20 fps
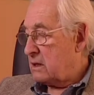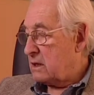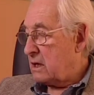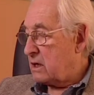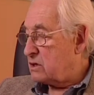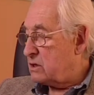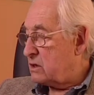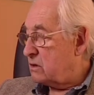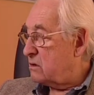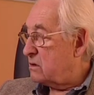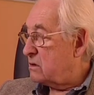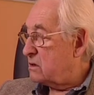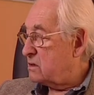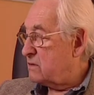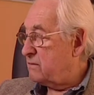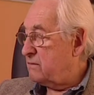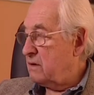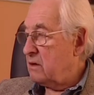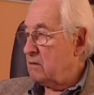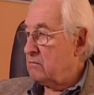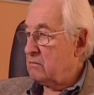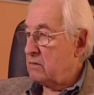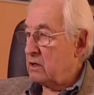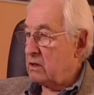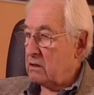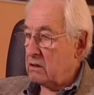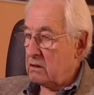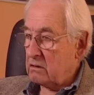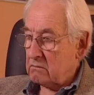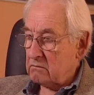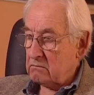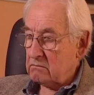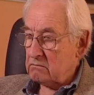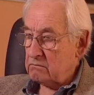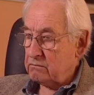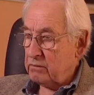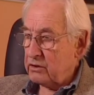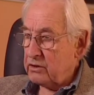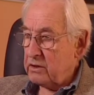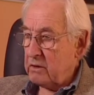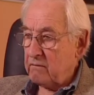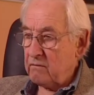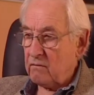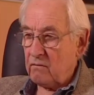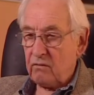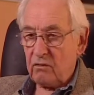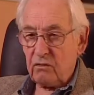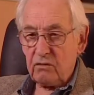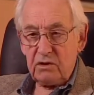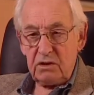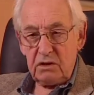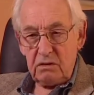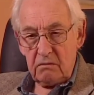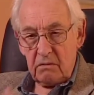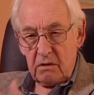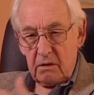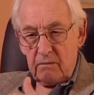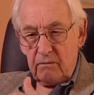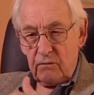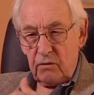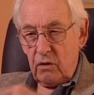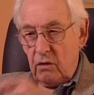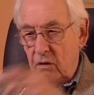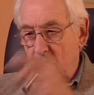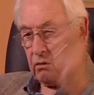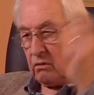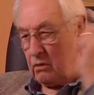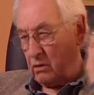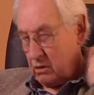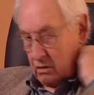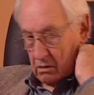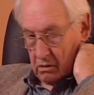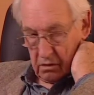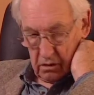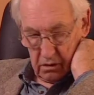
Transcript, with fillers: Także to jest film. E, potem wróciłem do,